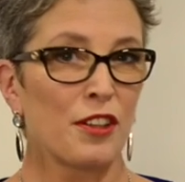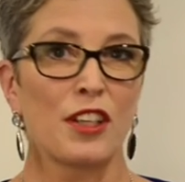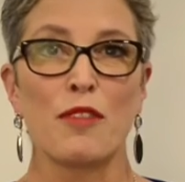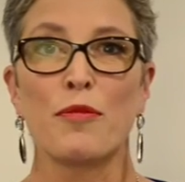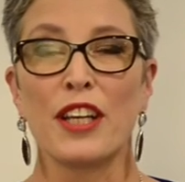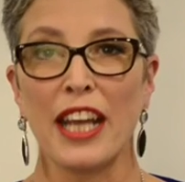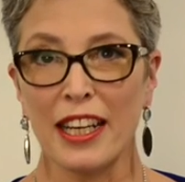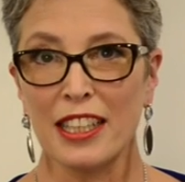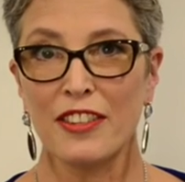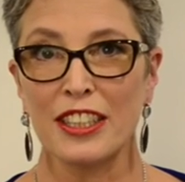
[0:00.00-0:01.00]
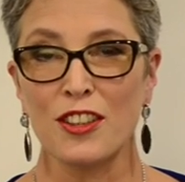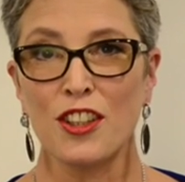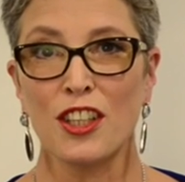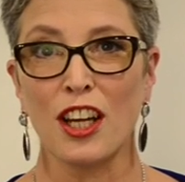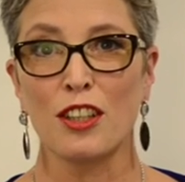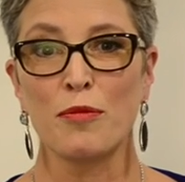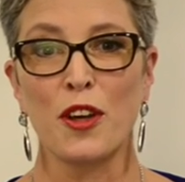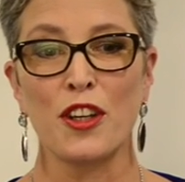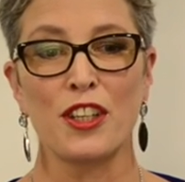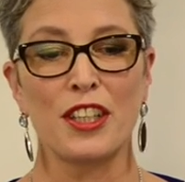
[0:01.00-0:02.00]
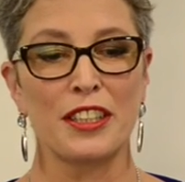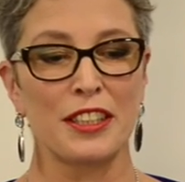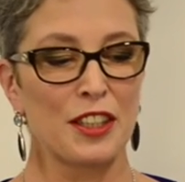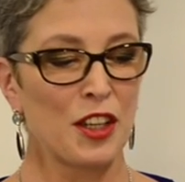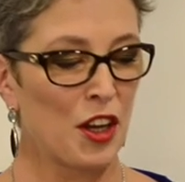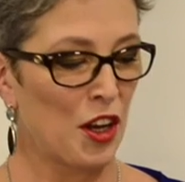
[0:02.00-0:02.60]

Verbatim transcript: irgendein Projekt, was du starten möchtest